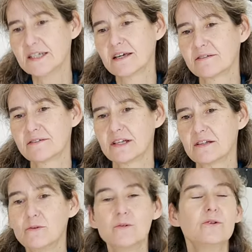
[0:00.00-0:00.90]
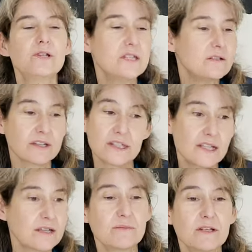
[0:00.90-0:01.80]
qui avait lu le livre et
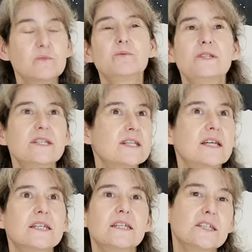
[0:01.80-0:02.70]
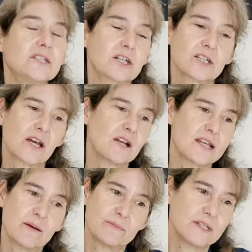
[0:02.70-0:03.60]
qui l'aimait depuis des années, qui cherchait à
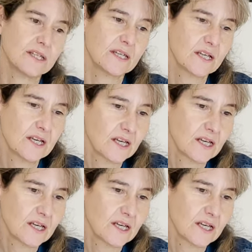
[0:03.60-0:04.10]
l'adapter